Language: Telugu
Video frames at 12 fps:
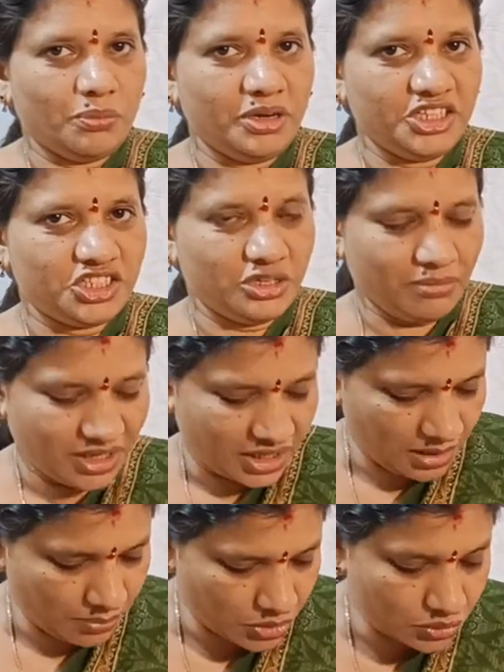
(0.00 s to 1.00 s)
కాంబినేషన్
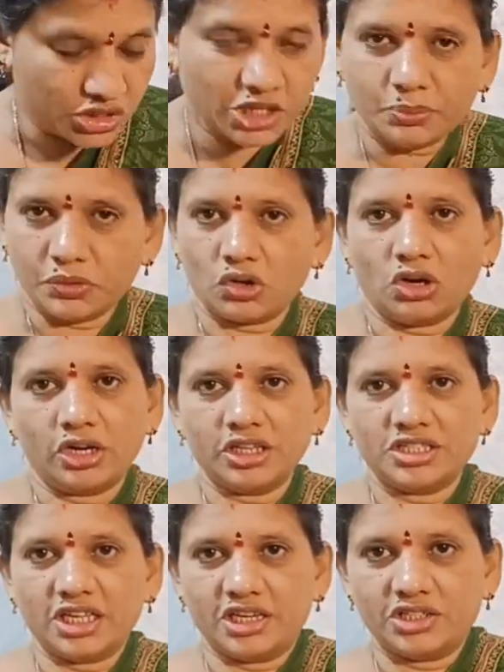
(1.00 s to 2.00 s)
మనకి మిను జైపూర్
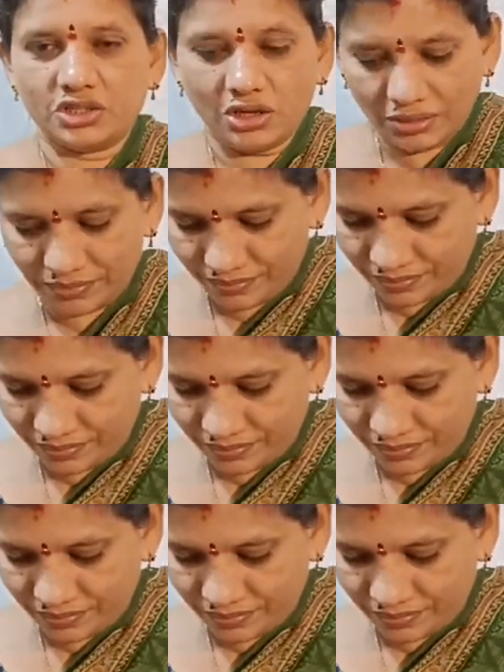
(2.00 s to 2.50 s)
కాటన్ శారీస్లో